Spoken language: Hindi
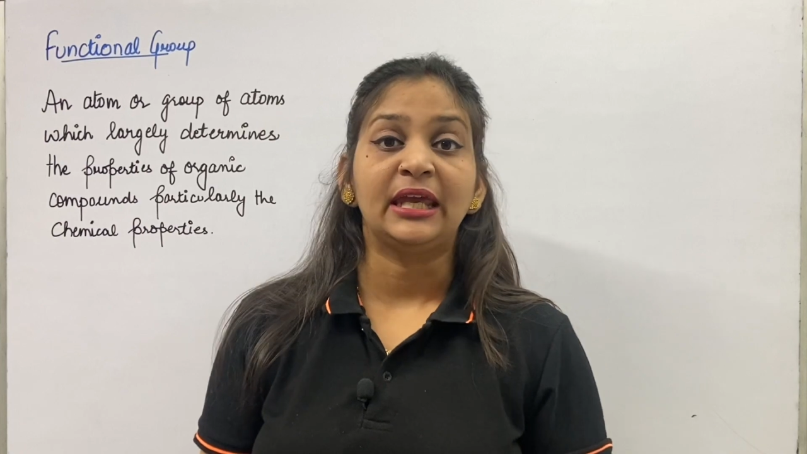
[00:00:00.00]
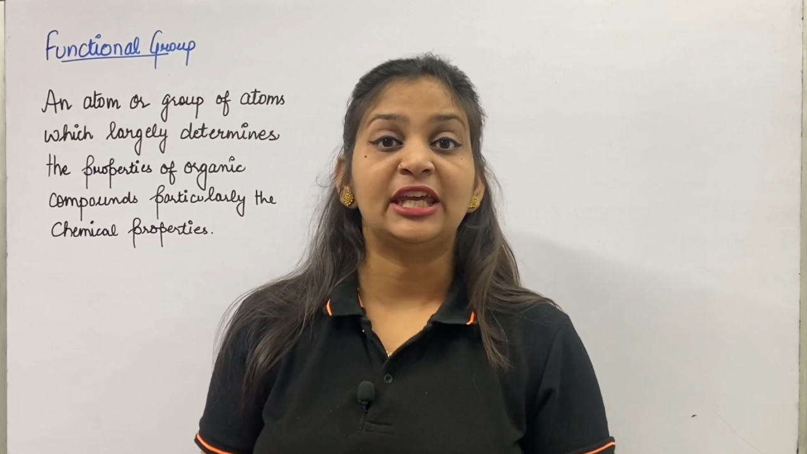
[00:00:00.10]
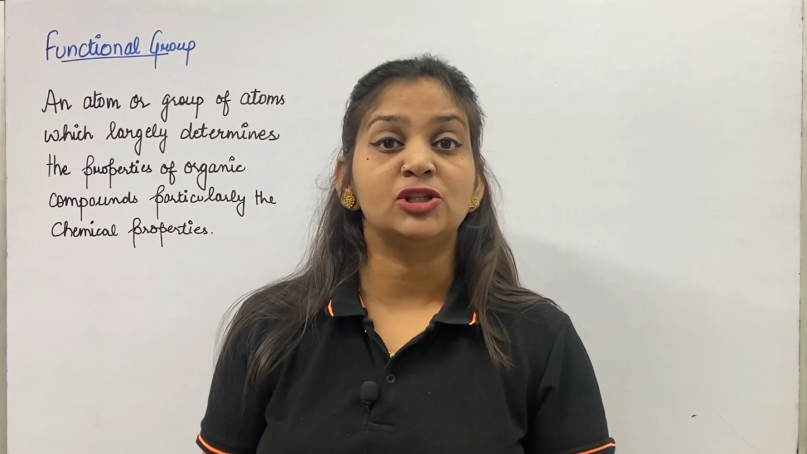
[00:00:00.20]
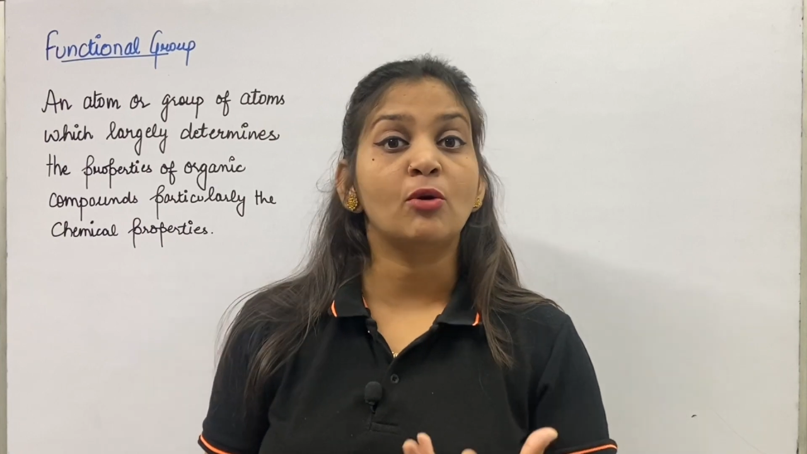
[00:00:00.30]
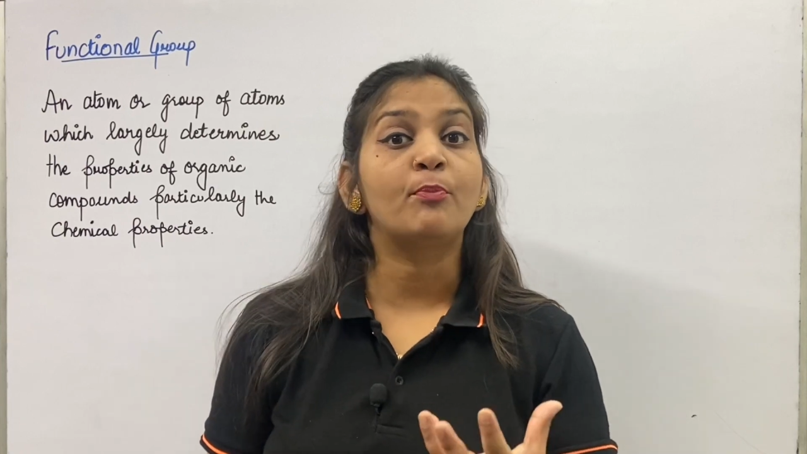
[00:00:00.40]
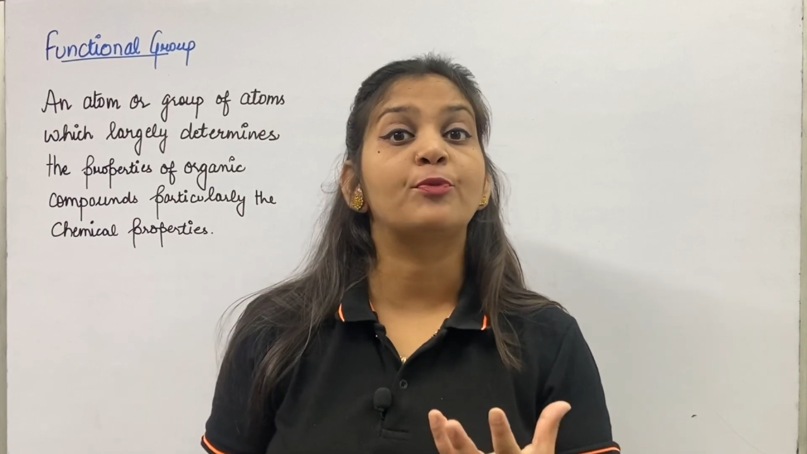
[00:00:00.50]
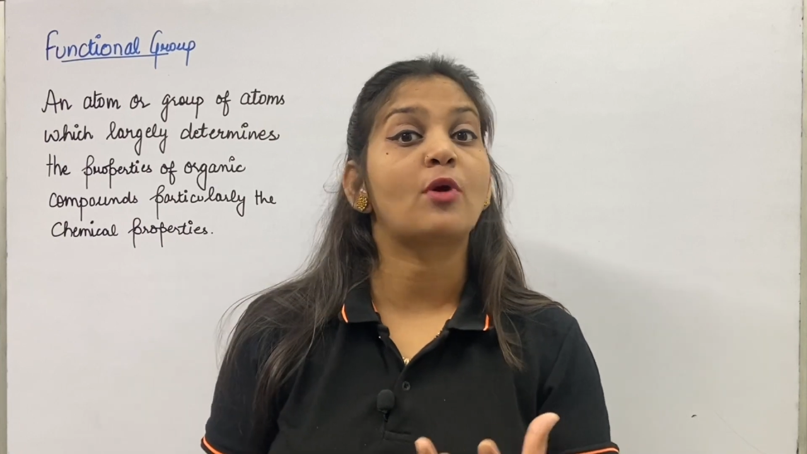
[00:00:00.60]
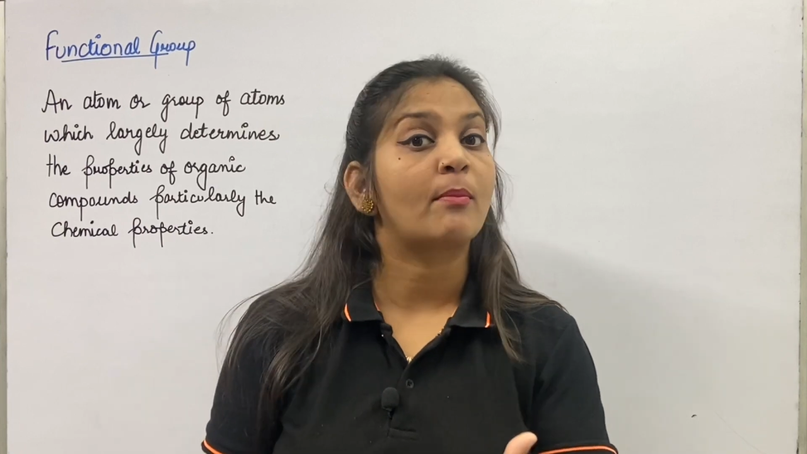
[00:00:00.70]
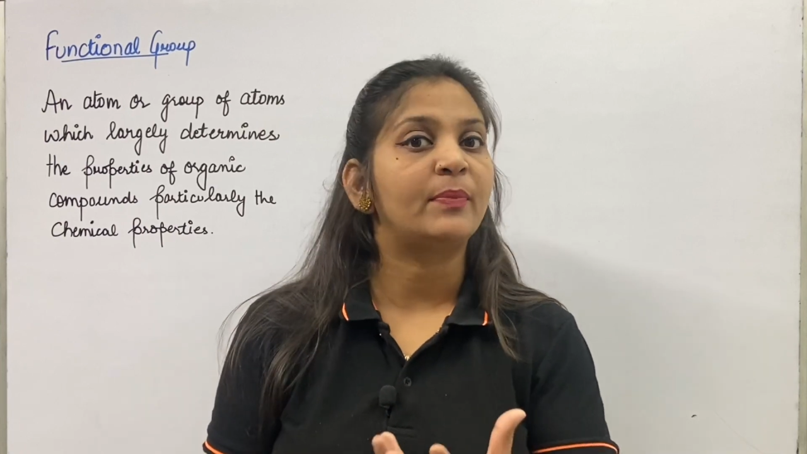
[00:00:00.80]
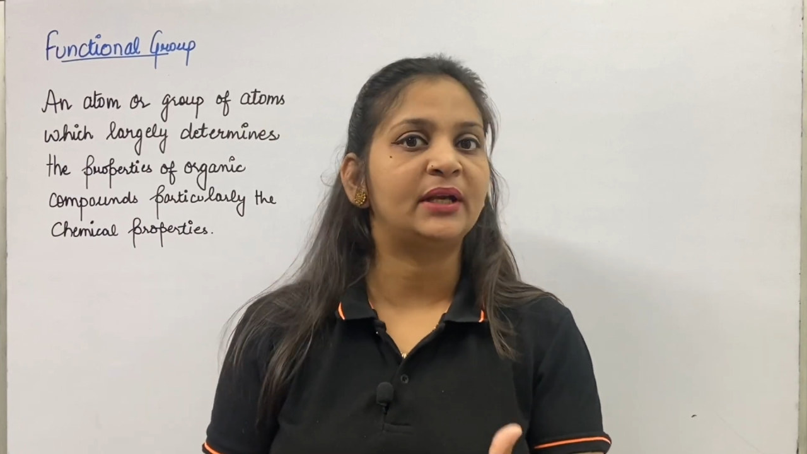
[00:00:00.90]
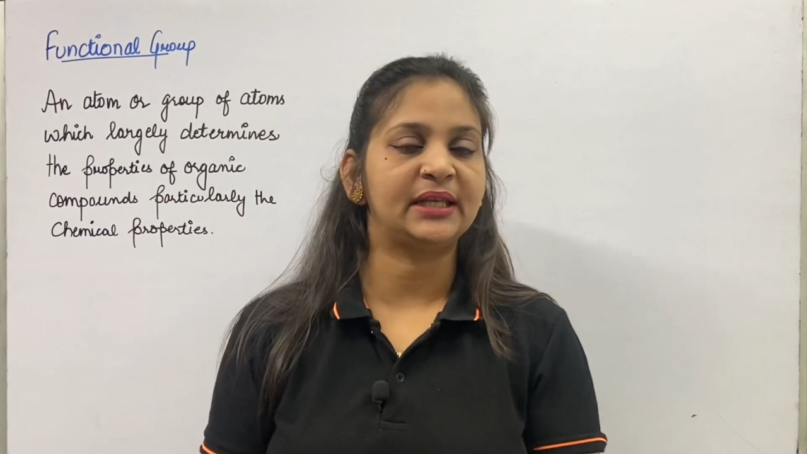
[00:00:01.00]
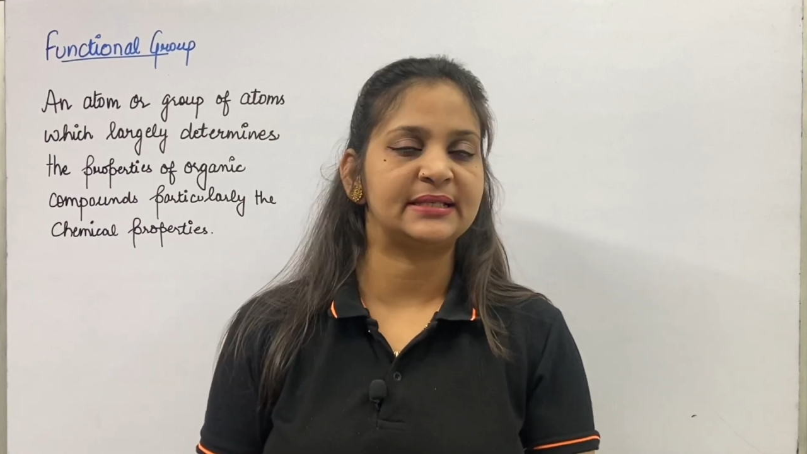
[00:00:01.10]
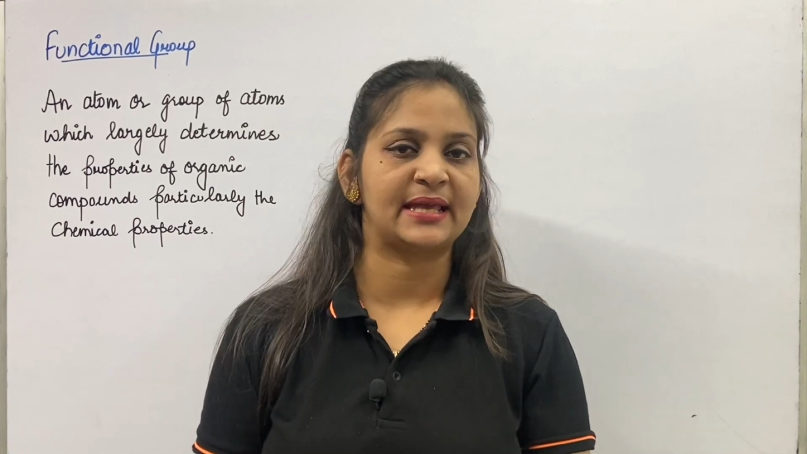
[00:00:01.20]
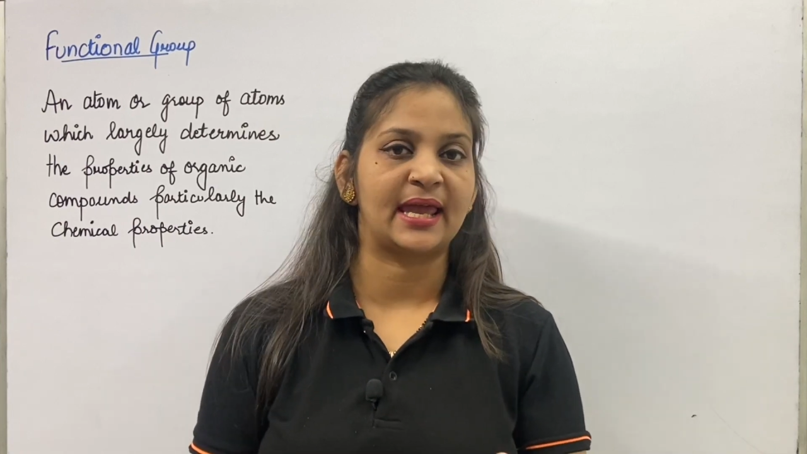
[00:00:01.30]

की जो प्रॉपर्टीज़